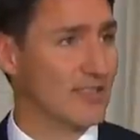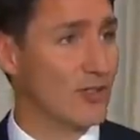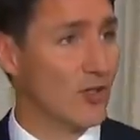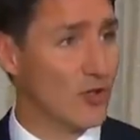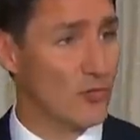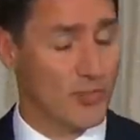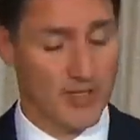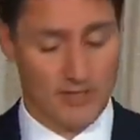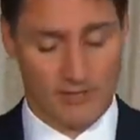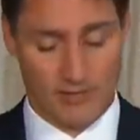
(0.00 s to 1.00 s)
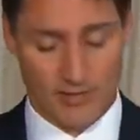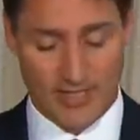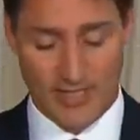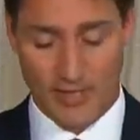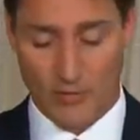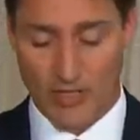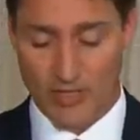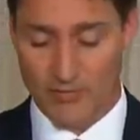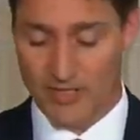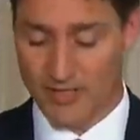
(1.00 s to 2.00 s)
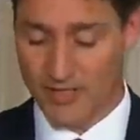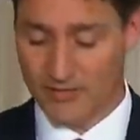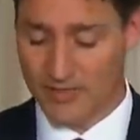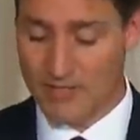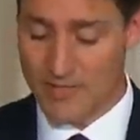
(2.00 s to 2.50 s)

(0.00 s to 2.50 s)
è passata la solennità